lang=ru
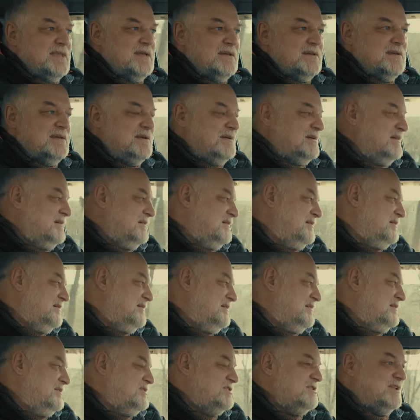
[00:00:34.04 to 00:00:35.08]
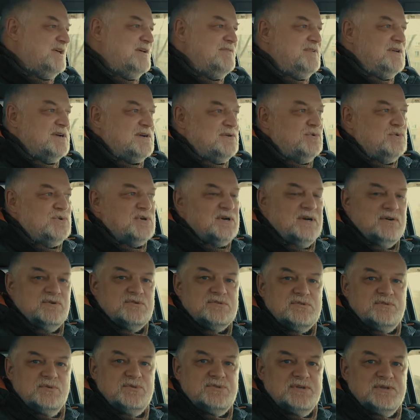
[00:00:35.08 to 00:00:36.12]
а, человека, у кого
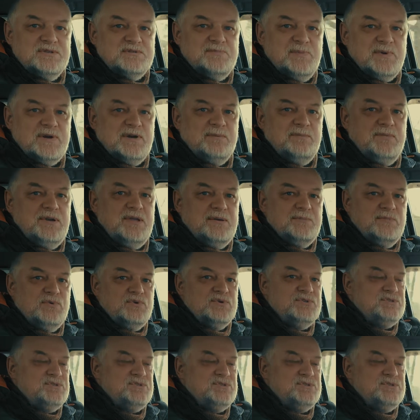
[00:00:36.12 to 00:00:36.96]
случилась проблема,